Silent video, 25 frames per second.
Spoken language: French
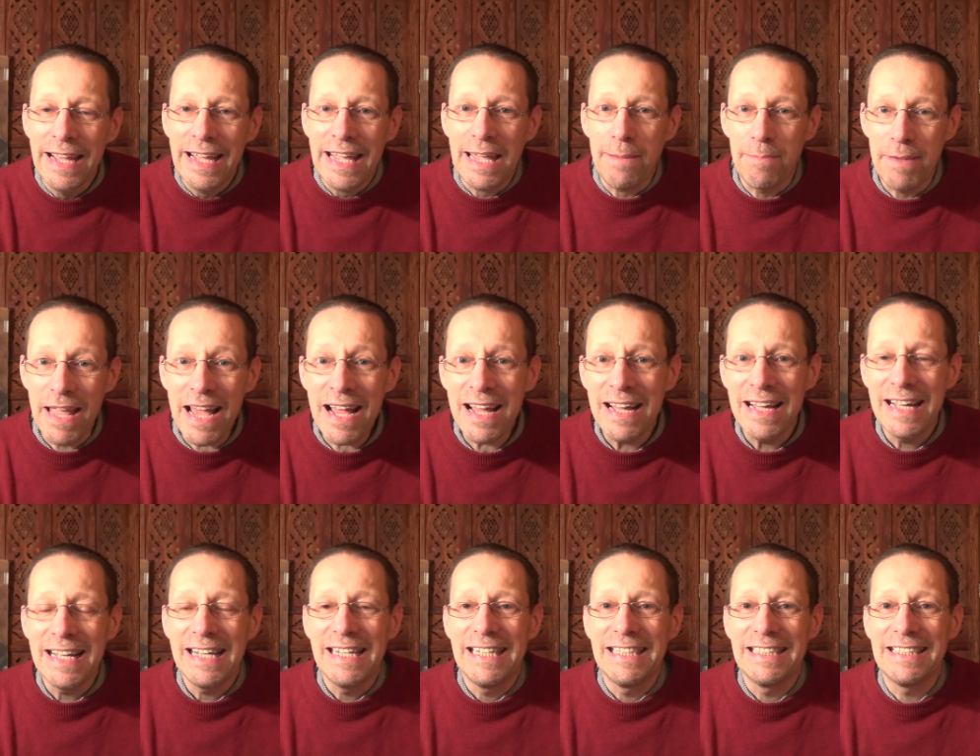Eh bien,
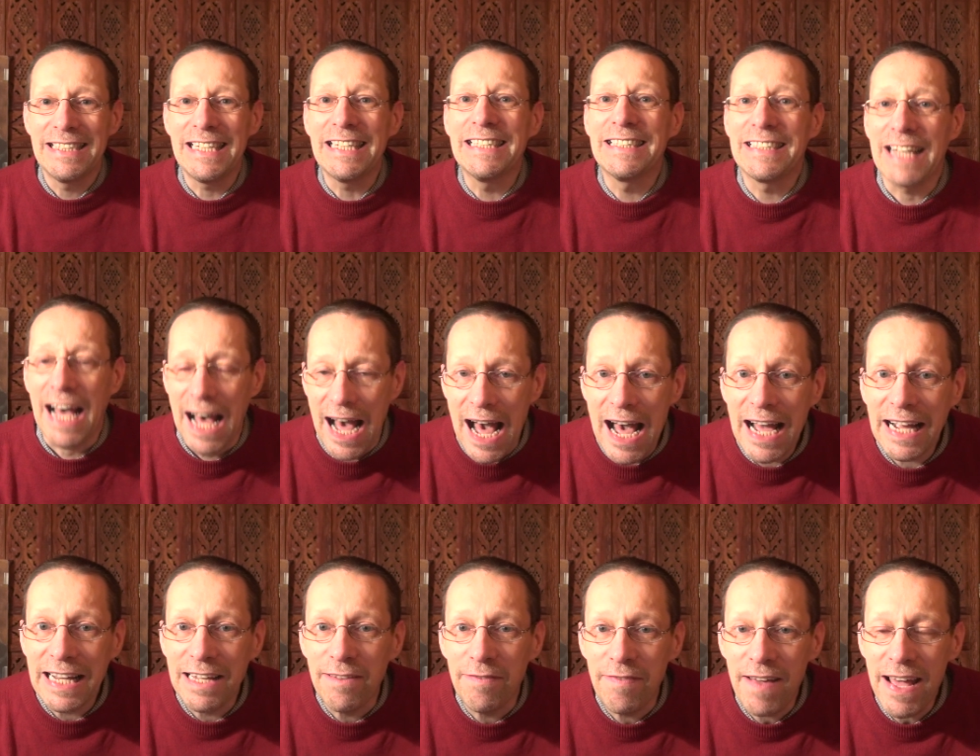c'est que ça
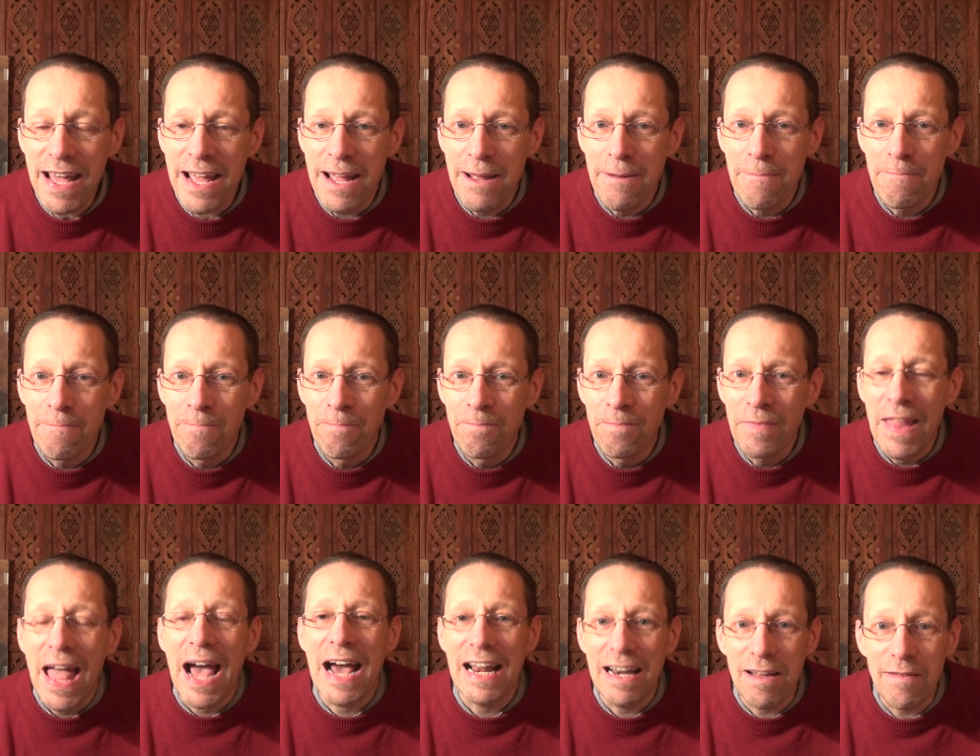arrivait
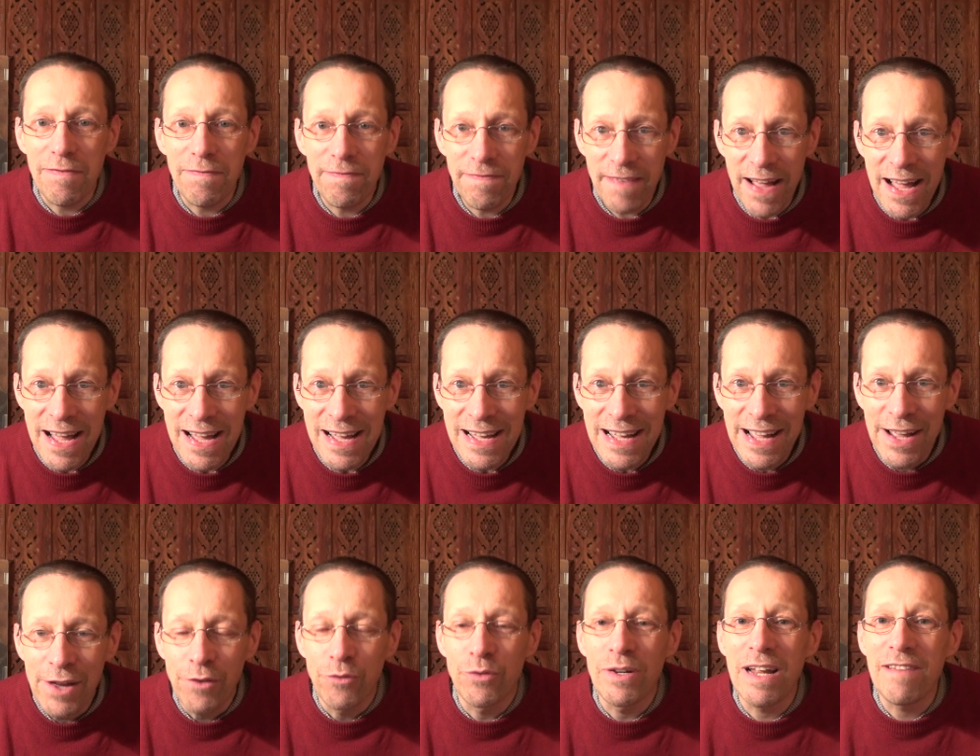à la fin
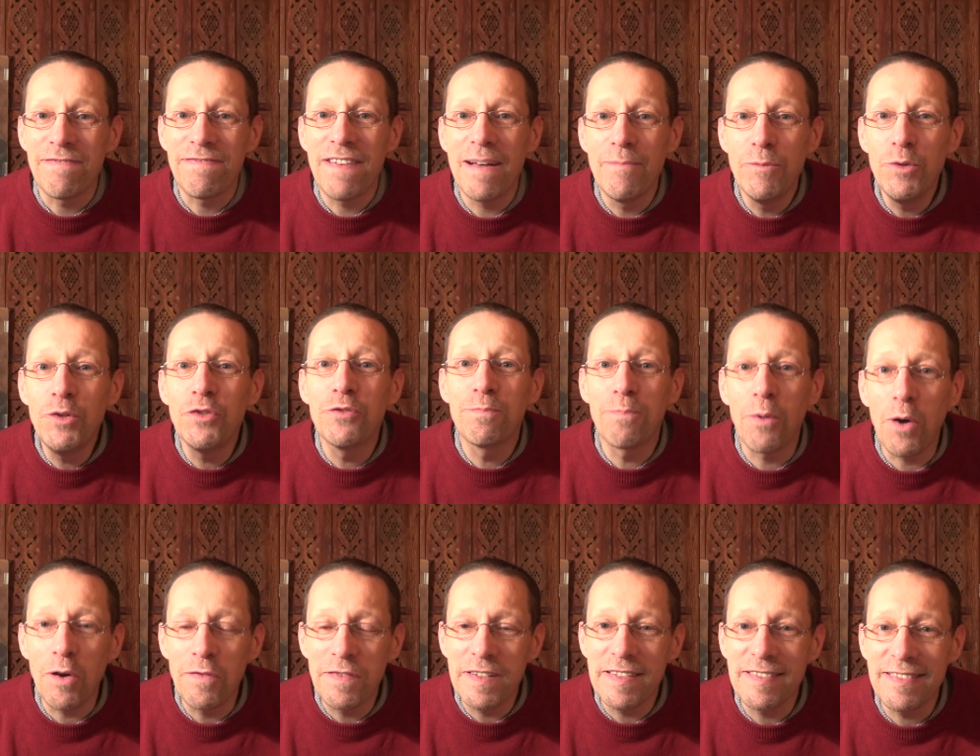de la fameuse
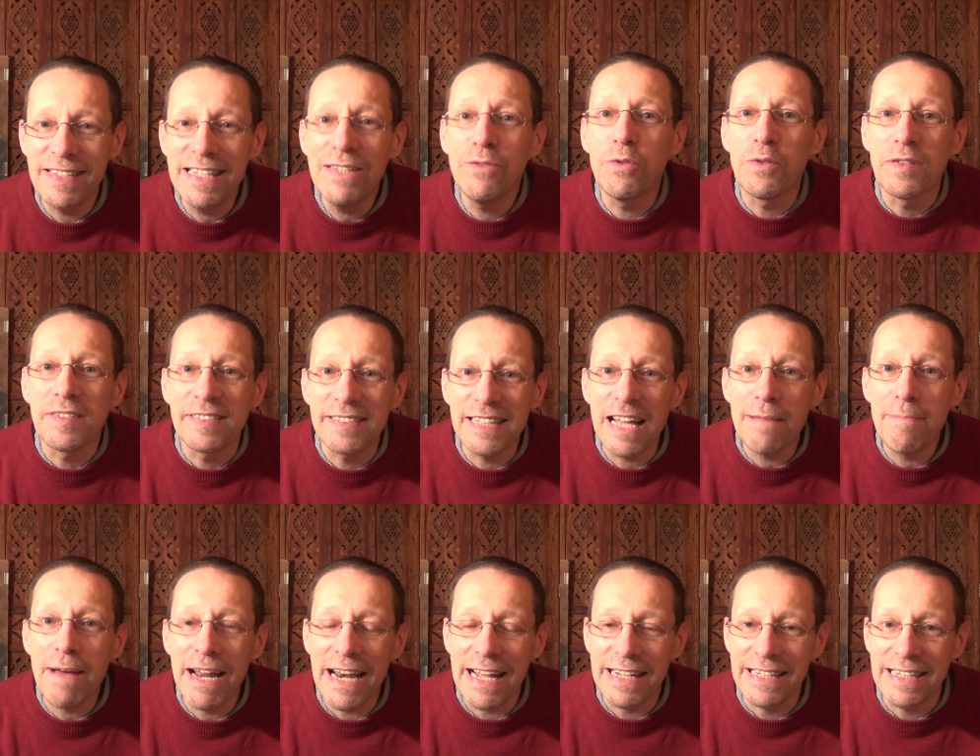prophétie de Saint
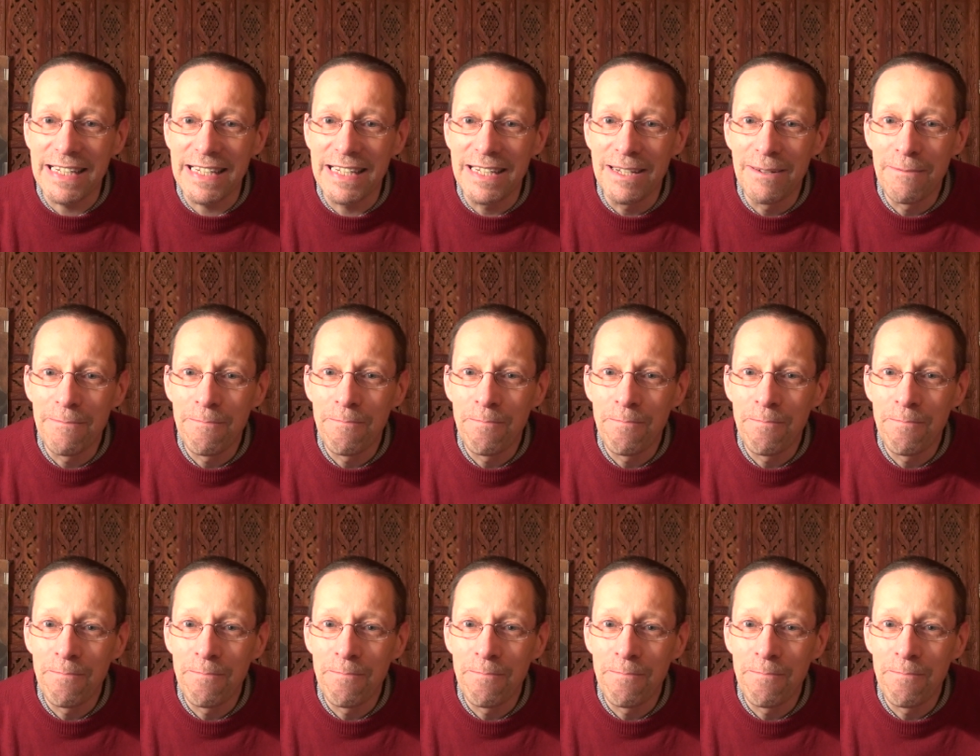Malachie.